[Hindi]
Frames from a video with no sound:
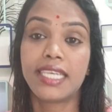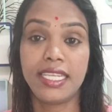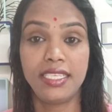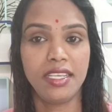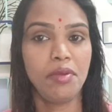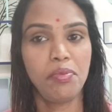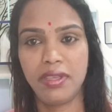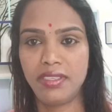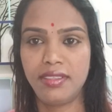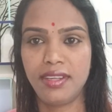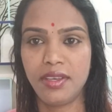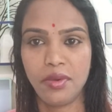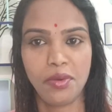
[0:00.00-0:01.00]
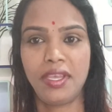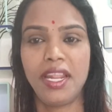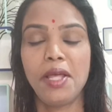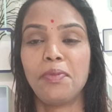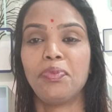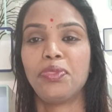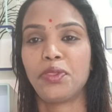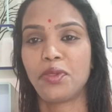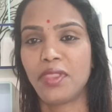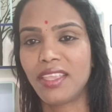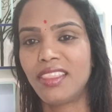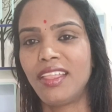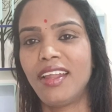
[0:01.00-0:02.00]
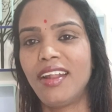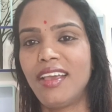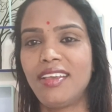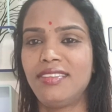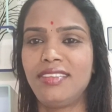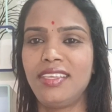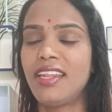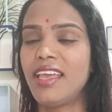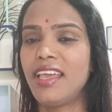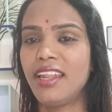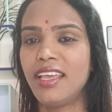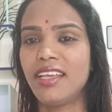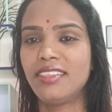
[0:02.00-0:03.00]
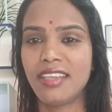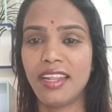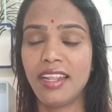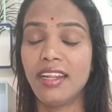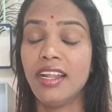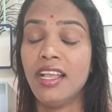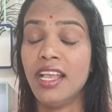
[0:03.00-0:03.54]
शॉट भेज देना ओके ना तो देखते रहना ऐसे ही नया नया चैनल